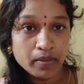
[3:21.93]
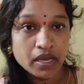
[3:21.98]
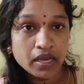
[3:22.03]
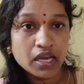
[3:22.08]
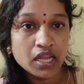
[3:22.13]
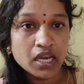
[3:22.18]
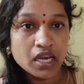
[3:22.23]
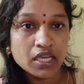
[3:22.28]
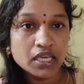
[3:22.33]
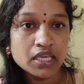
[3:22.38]

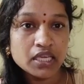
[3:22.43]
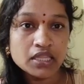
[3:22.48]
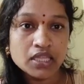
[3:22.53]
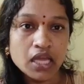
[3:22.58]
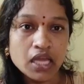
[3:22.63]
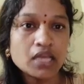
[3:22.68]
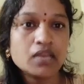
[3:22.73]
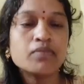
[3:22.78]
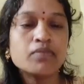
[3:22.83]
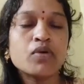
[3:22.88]
పిల్లలకి
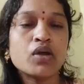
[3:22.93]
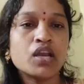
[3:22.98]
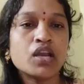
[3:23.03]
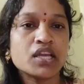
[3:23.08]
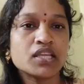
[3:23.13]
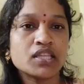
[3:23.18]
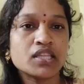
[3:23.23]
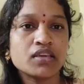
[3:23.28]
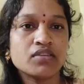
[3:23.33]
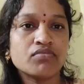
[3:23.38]

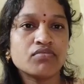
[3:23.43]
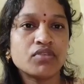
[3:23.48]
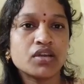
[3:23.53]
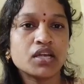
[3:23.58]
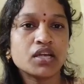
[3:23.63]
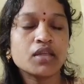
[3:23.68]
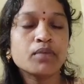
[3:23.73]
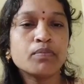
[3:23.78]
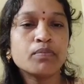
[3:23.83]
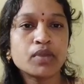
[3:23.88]
తల్లిపాలైతే అయితే
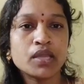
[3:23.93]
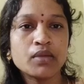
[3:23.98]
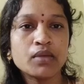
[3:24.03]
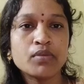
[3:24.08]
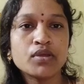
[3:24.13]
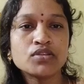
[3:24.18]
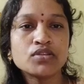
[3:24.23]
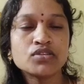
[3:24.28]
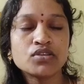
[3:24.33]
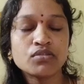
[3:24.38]
ఇవ్వండి
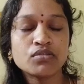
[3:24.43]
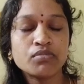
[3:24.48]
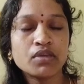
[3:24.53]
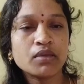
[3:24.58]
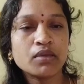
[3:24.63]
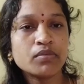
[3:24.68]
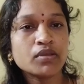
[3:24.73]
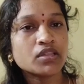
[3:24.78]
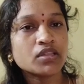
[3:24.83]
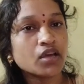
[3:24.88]
ప్రీమేచ్యూర్
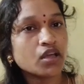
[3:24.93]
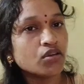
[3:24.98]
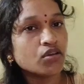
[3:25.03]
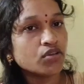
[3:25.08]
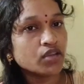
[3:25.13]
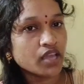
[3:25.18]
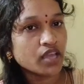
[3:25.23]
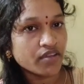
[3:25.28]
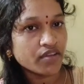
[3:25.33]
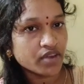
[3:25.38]
బేబీ
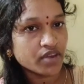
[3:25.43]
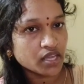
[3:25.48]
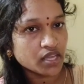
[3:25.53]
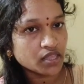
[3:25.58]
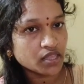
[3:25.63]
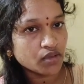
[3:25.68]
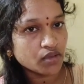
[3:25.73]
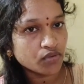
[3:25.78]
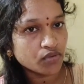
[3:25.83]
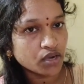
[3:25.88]
తల్లులు
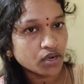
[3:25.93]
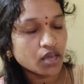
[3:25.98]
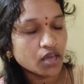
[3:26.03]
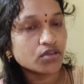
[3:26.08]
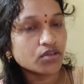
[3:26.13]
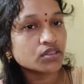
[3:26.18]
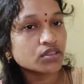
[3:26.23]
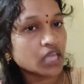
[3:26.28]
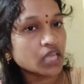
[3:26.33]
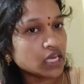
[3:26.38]
ఎవరైతే
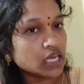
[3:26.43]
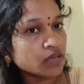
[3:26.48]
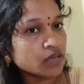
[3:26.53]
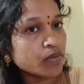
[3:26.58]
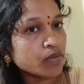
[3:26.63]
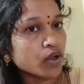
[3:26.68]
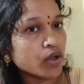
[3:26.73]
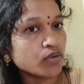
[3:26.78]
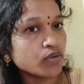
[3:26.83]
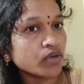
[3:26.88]
ఉన్నారో
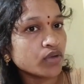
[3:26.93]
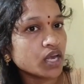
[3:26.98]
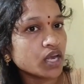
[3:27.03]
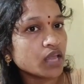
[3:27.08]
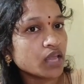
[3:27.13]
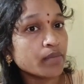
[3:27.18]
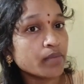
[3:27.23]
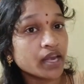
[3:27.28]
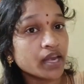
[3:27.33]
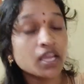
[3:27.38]
తల్లిపాలు
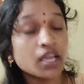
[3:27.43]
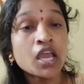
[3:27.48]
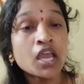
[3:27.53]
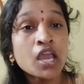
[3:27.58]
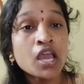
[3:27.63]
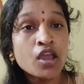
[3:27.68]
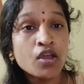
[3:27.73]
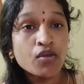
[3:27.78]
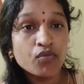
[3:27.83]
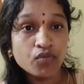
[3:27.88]
వల్లే మనకి
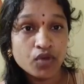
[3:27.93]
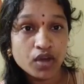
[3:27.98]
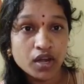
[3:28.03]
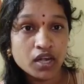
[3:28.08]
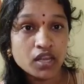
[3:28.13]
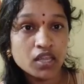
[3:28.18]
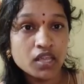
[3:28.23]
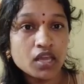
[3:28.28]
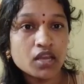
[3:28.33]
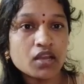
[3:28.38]

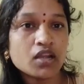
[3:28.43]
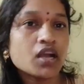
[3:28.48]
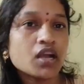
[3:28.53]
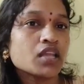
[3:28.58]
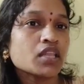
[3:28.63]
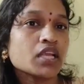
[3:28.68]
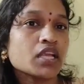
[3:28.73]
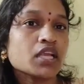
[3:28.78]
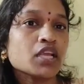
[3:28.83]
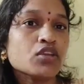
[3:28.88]
వన్ ఇయర్
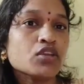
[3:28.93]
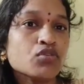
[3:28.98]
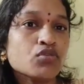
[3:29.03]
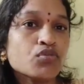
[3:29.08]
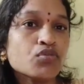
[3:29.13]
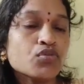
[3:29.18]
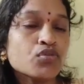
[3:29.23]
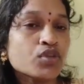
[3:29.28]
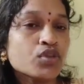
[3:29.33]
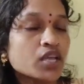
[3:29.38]
కాదండి
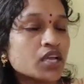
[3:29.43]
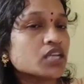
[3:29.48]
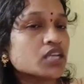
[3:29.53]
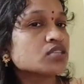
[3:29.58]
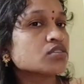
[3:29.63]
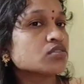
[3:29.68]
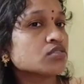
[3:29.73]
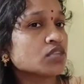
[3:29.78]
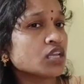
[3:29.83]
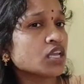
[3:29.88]
టూ
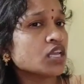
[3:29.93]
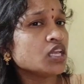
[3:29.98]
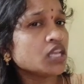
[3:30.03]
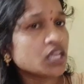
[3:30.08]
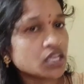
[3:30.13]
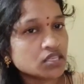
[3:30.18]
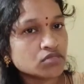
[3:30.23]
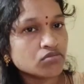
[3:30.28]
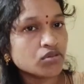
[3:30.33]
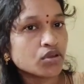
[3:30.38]
ఇయర్స్ త్రీ
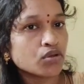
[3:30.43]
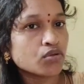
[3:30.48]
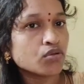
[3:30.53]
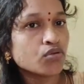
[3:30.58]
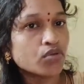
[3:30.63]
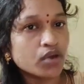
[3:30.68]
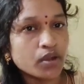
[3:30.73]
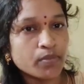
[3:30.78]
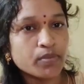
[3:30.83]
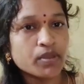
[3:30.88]
ఇయర్స్
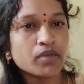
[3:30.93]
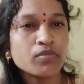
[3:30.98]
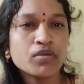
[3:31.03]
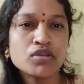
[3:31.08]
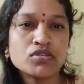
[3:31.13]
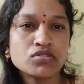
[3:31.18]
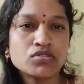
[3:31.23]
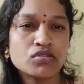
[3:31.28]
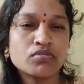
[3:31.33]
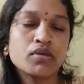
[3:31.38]
వరకు కూడా
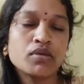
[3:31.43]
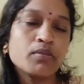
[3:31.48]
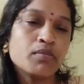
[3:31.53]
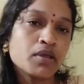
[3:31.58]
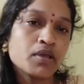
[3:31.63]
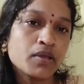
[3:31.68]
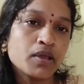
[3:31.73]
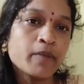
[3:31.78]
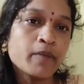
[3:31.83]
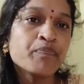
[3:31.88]
ప్రీమేచ్యూర్
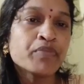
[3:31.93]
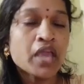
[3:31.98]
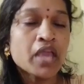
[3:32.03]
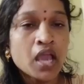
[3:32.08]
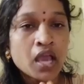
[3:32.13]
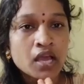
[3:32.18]
బేబీకి